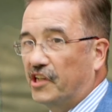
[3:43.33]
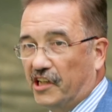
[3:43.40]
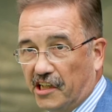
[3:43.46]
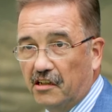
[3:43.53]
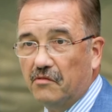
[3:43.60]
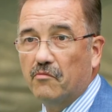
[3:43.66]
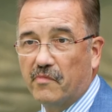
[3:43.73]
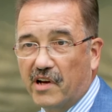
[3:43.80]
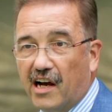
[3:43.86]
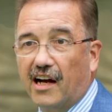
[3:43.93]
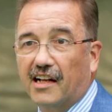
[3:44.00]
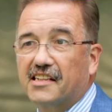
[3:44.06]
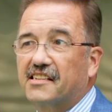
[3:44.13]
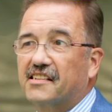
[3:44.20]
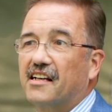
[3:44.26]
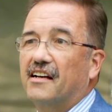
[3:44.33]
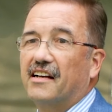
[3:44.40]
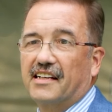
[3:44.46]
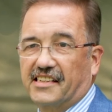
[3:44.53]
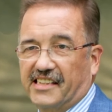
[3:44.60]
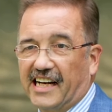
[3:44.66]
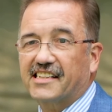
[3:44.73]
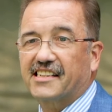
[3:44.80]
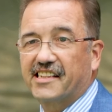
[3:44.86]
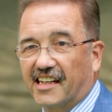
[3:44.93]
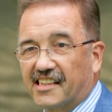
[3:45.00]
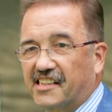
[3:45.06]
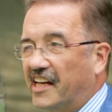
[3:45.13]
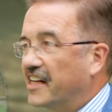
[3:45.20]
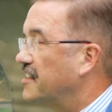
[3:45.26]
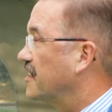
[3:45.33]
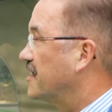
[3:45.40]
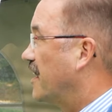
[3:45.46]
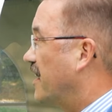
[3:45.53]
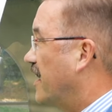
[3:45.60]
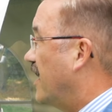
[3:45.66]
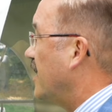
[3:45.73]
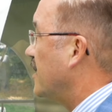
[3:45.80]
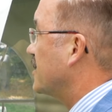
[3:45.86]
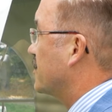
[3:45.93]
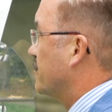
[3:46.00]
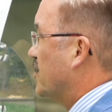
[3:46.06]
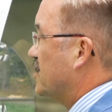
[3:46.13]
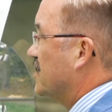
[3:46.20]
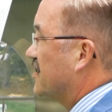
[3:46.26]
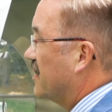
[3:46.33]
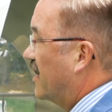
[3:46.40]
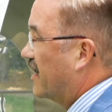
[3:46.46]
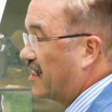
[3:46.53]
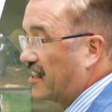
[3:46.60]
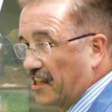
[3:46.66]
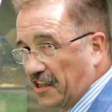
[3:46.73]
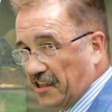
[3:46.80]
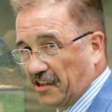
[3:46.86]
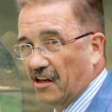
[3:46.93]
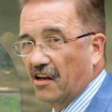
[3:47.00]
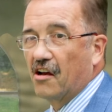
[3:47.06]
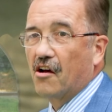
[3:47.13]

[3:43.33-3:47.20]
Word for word: die mehr als sechs Jahrzehnte danach zwischenzeitlich